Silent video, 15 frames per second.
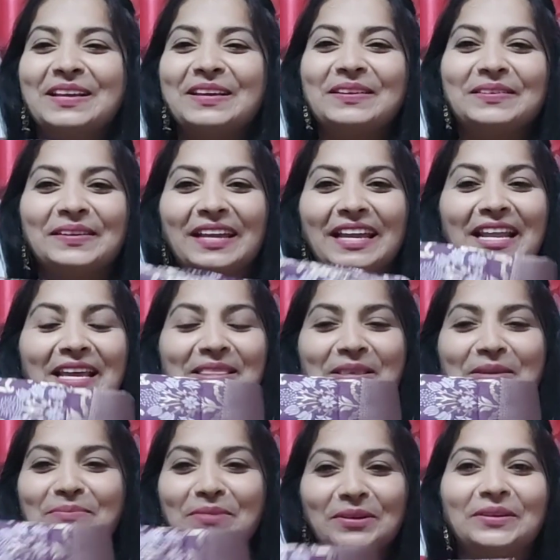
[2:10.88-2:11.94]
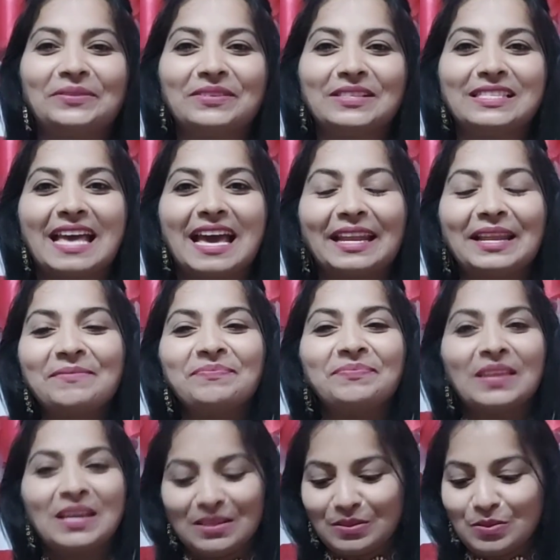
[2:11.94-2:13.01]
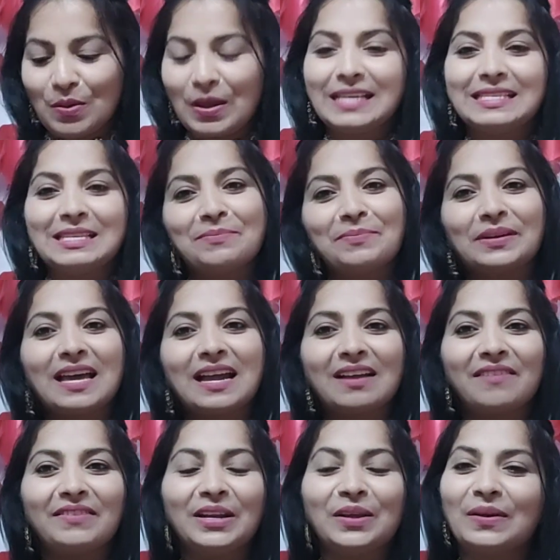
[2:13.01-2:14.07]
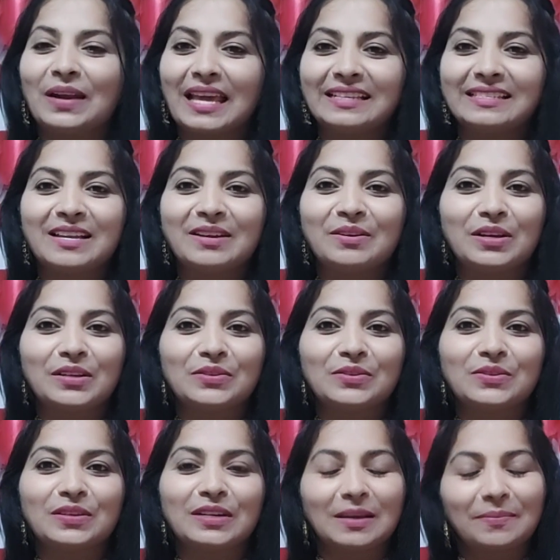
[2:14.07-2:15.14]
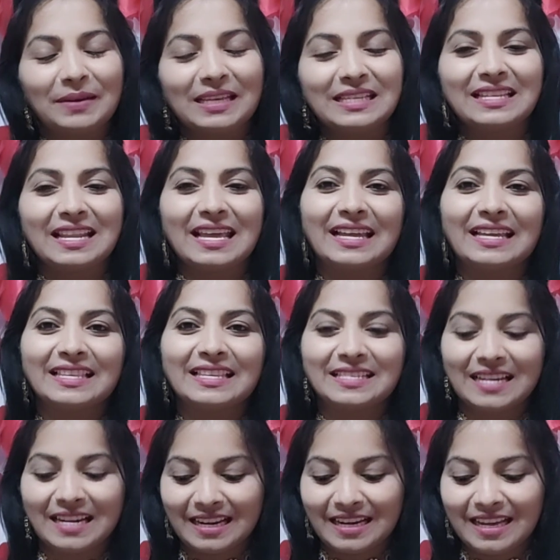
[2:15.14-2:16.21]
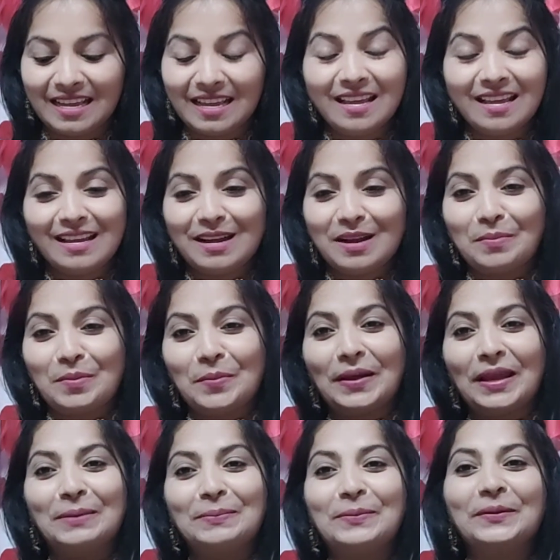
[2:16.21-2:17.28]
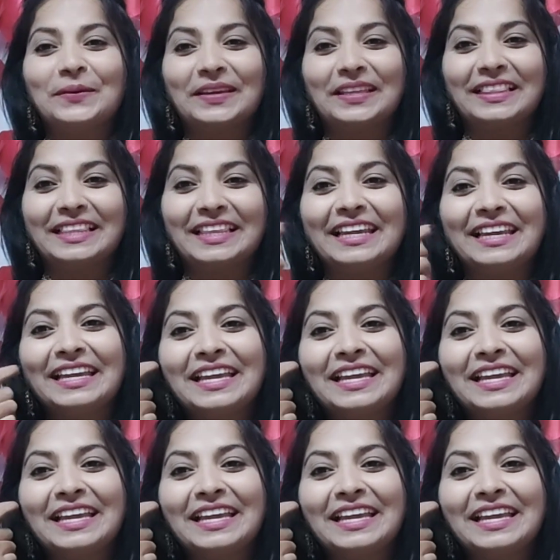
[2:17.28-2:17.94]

ఓకేనా ఇంత బ్యూటిఫుల్ శారీ సో గైస్ ఇప్పటిదాకా వీడియోని లైక్ చేయకుండా చూస్తుంటే ప్లీజ్ లైక్ అయితే చేయండి నా మొబైల్ పోయింది